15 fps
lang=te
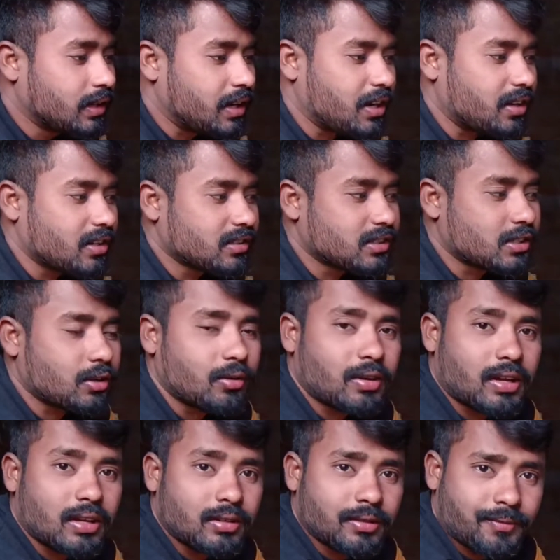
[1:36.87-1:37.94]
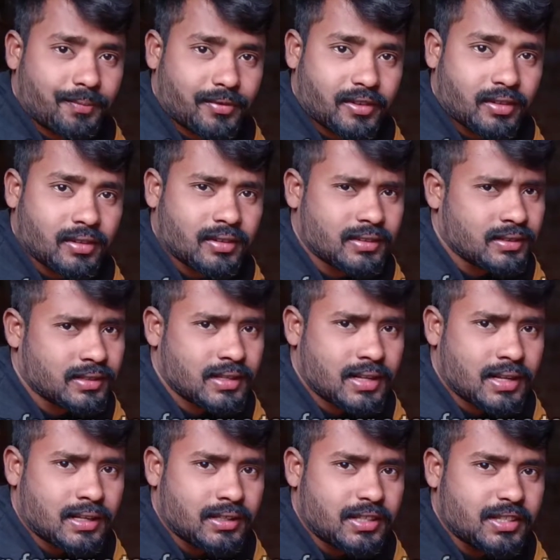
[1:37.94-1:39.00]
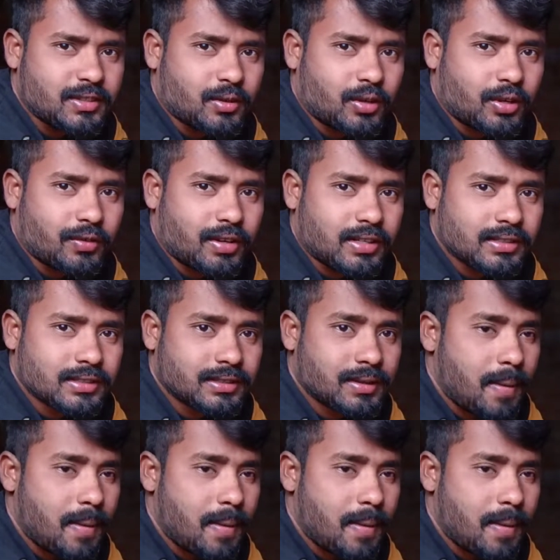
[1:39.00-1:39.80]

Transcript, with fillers: ఇంట్రెస్ట్ ఉన్న వాళ్ళు తీసుకోండి ఫ్రెండ్స్